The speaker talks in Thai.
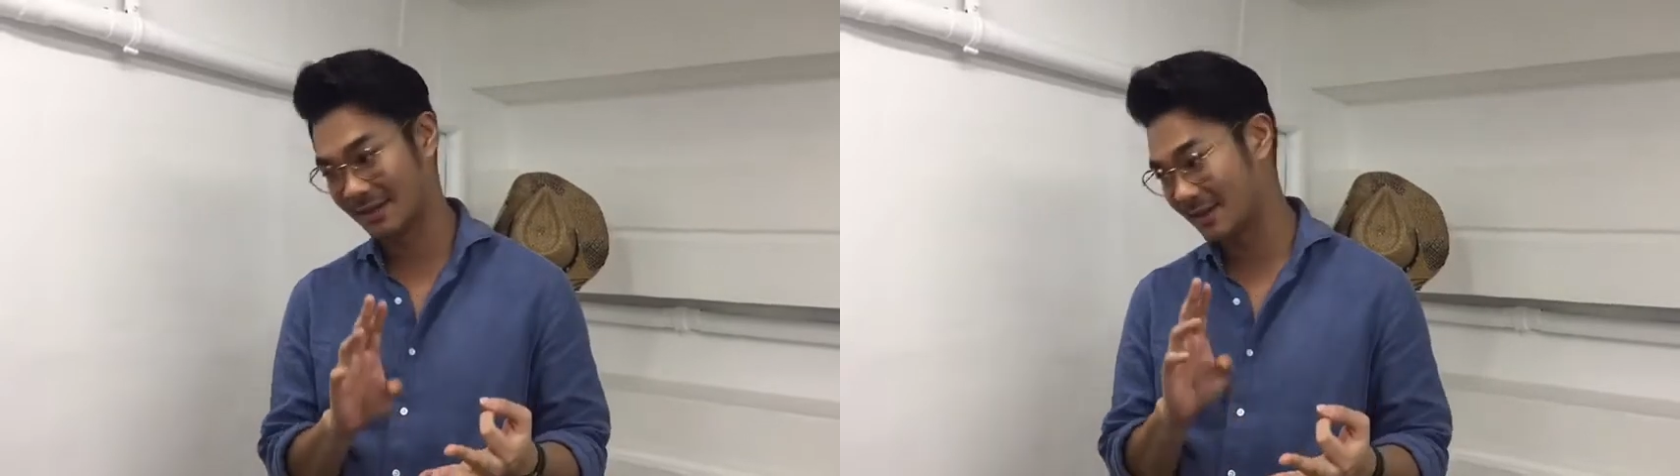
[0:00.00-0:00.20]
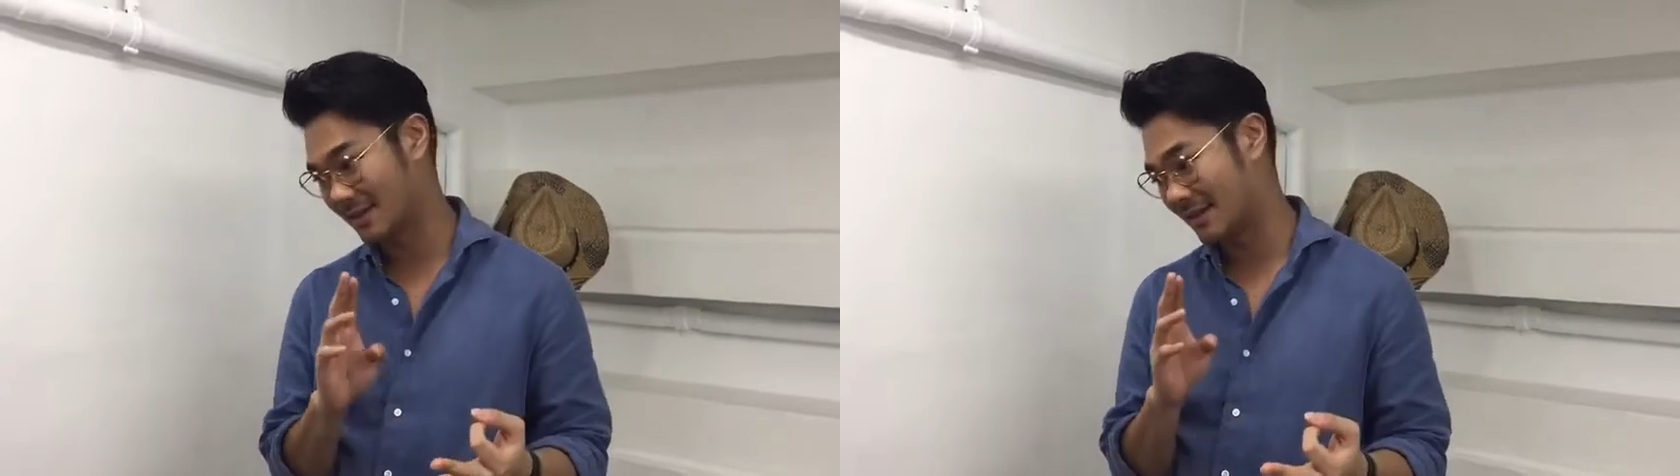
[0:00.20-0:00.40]

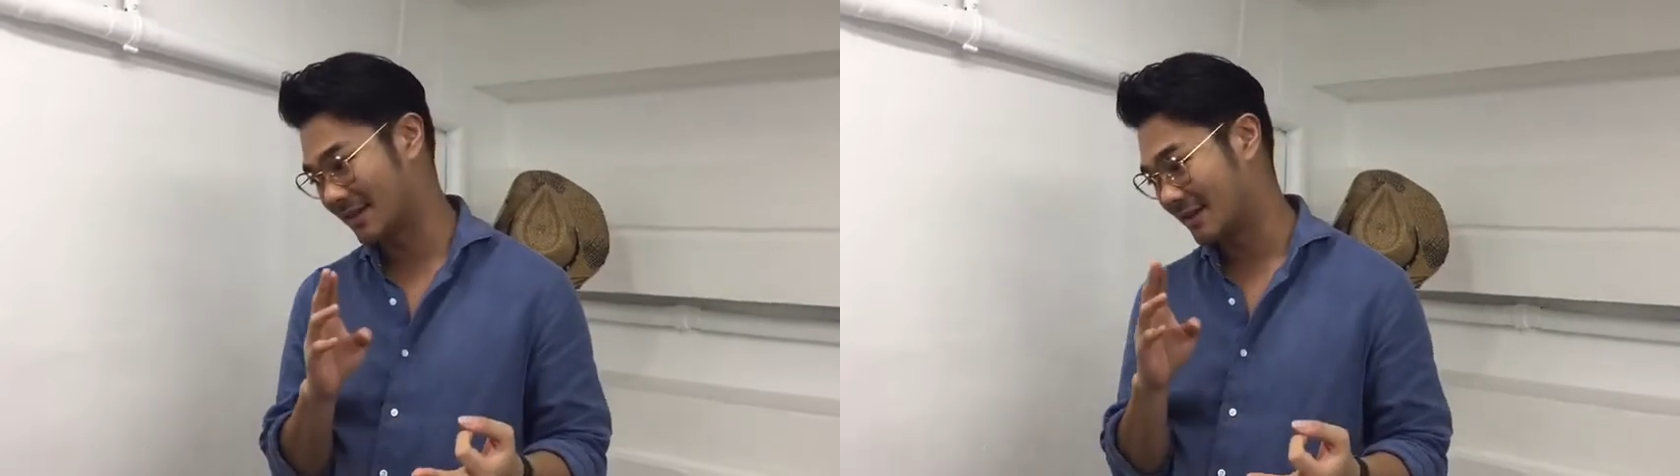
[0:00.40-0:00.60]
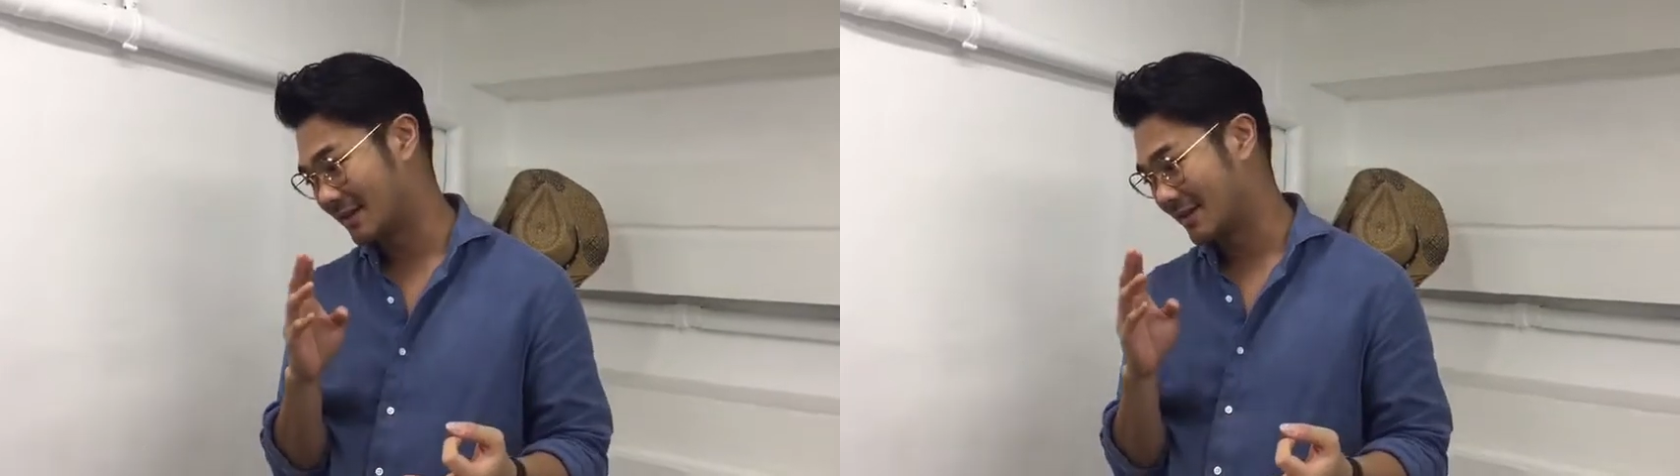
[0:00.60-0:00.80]
ที่
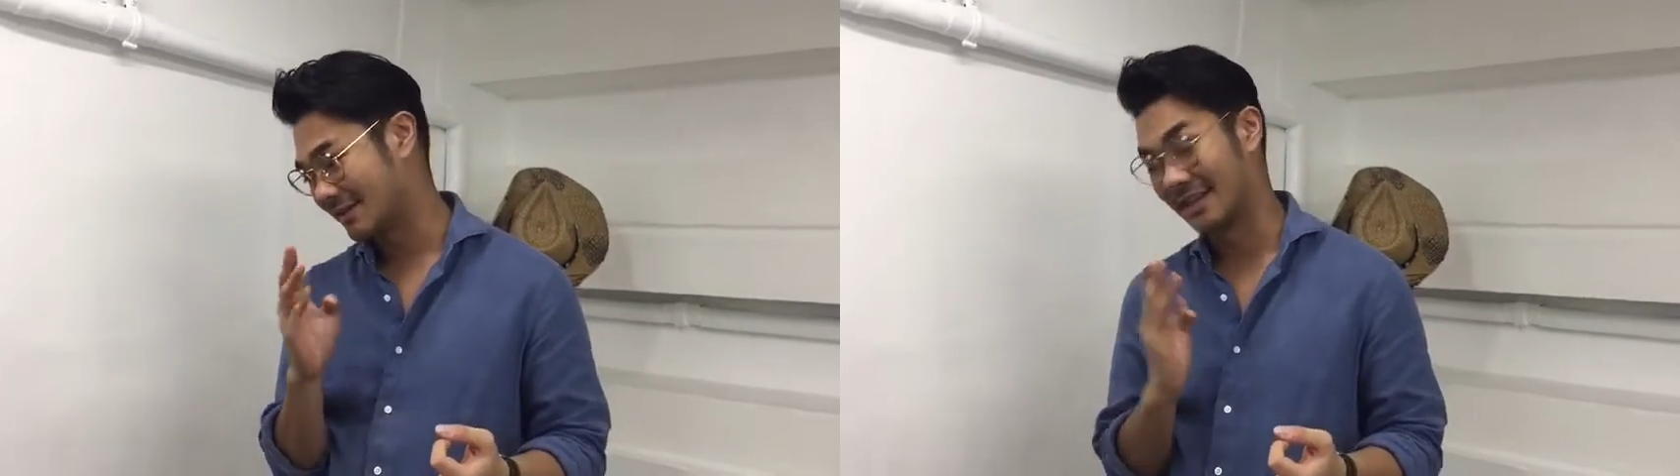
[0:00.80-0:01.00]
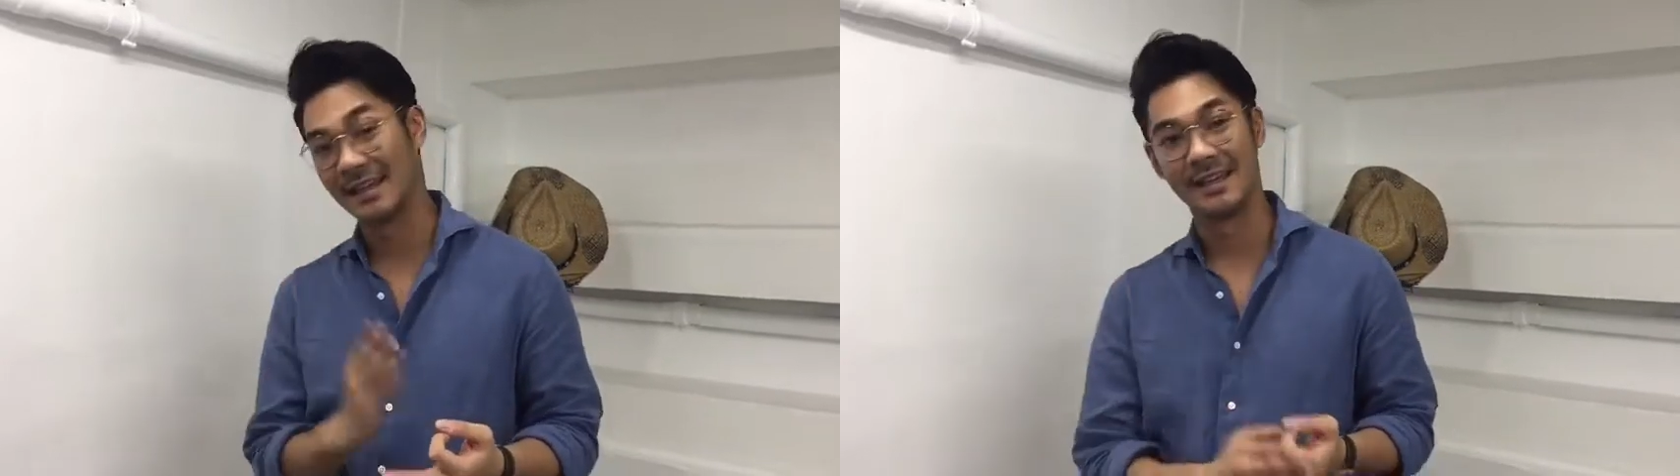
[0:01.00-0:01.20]

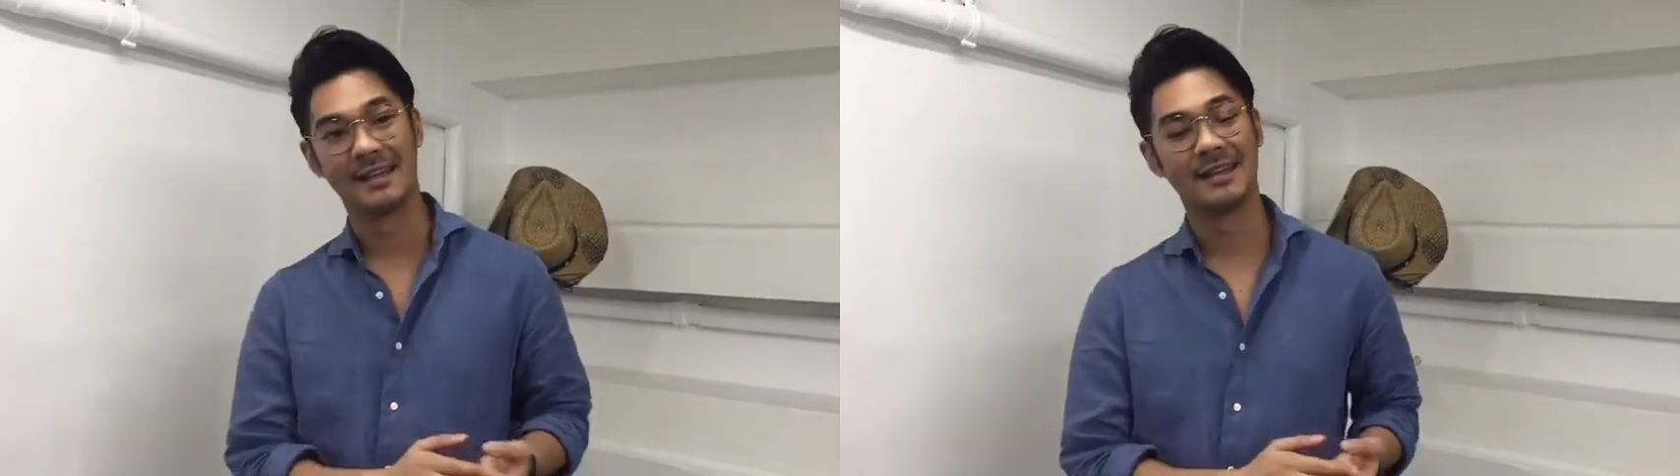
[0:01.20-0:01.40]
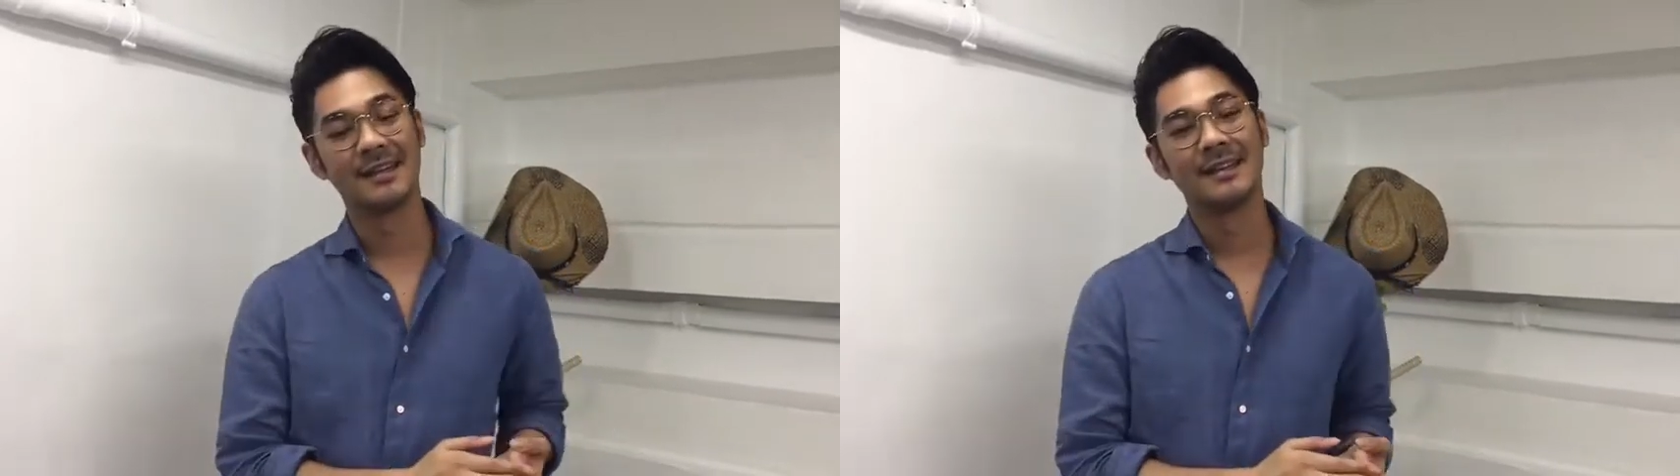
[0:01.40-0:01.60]
ซีลีน